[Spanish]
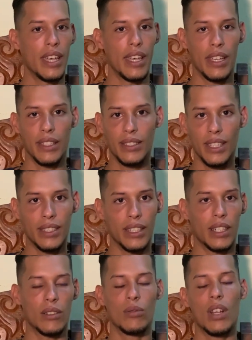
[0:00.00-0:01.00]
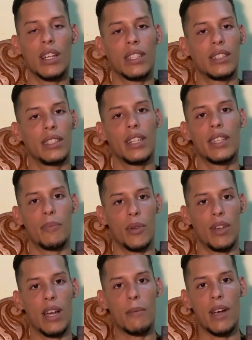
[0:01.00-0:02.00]
etcétera, una cantidad de
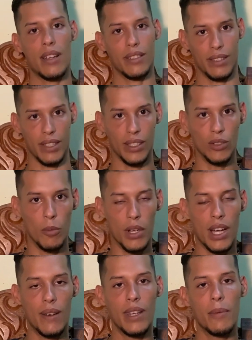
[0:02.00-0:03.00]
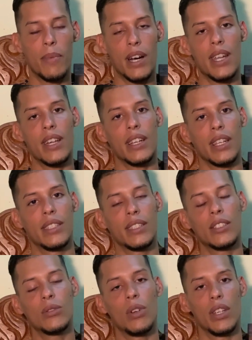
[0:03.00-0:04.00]
programas innumerables para realizar
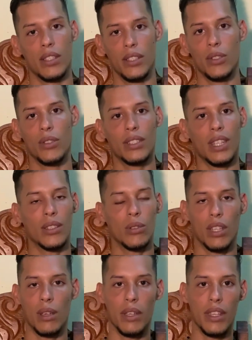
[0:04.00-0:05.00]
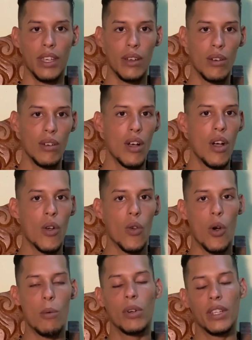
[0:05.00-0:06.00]
sus ediciones tanto de video
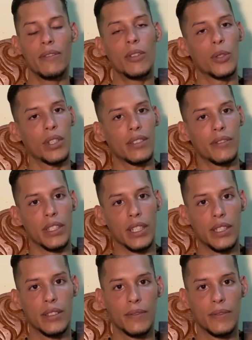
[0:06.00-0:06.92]
como de fotografía.